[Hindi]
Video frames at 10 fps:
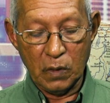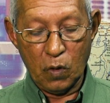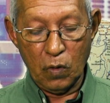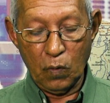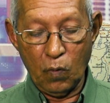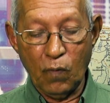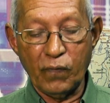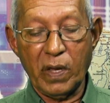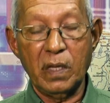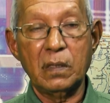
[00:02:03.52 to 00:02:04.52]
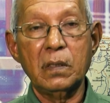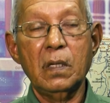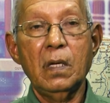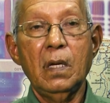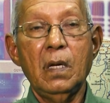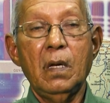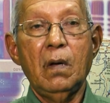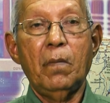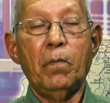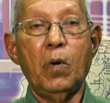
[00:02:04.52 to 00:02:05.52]
ऑल ओवरहेड
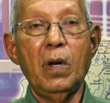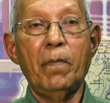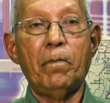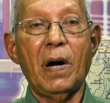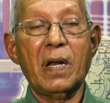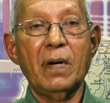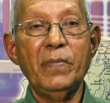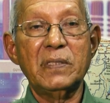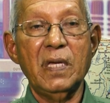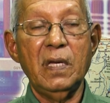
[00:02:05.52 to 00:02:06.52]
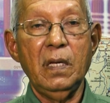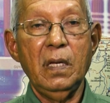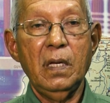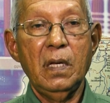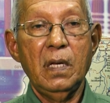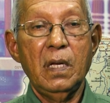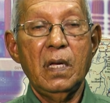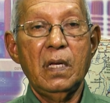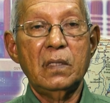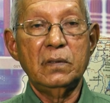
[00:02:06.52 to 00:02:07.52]
बोले बारह में से
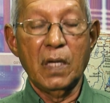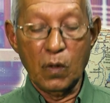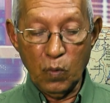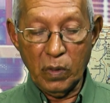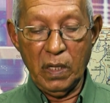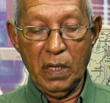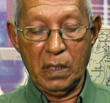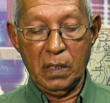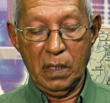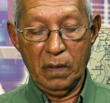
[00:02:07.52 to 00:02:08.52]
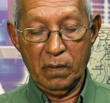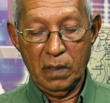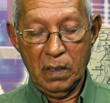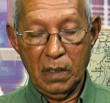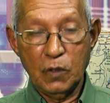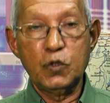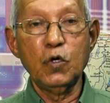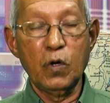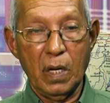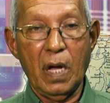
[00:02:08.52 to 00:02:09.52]
ज़रूर एक
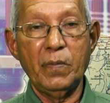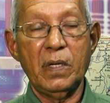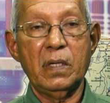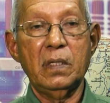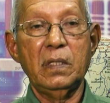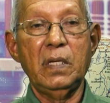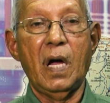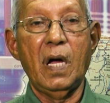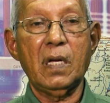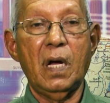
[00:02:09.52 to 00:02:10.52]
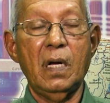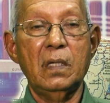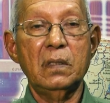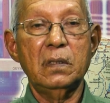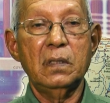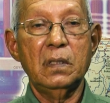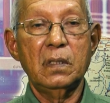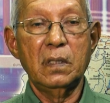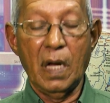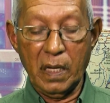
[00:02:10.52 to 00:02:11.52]
सूरीनामर यहाँ का
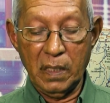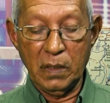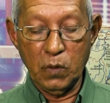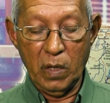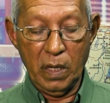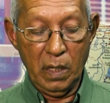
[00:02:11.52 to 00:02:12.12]
नागरिक जो है